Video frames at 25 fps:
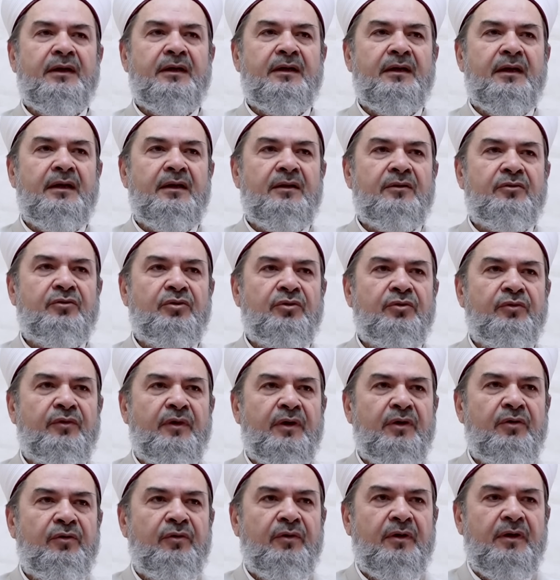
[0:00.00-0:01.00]
tevekkeltu ve
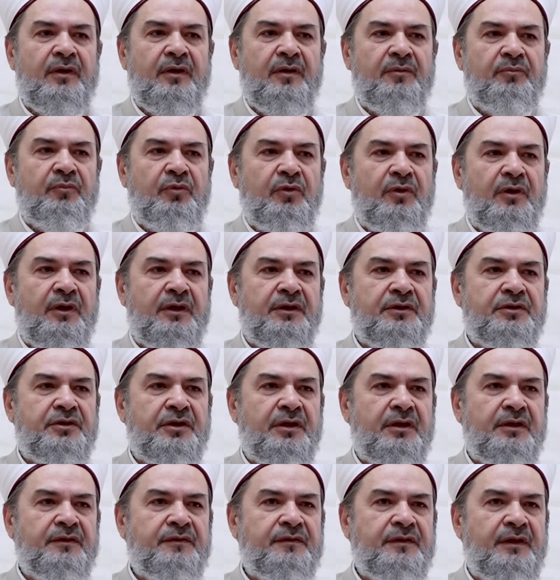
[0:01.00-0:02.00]
huve rabbul
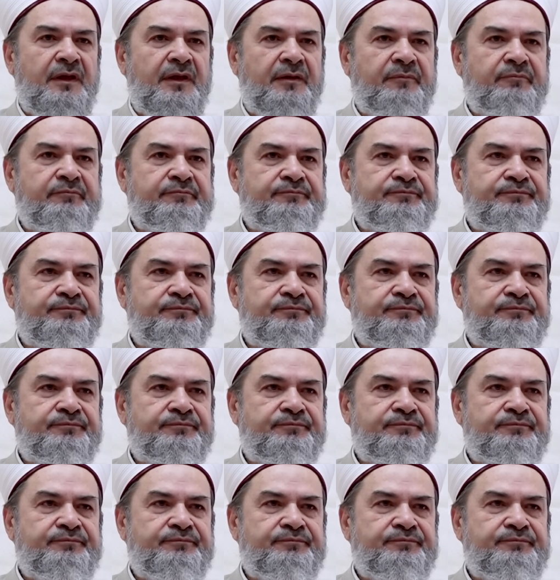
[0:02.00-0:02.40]
arşil azim.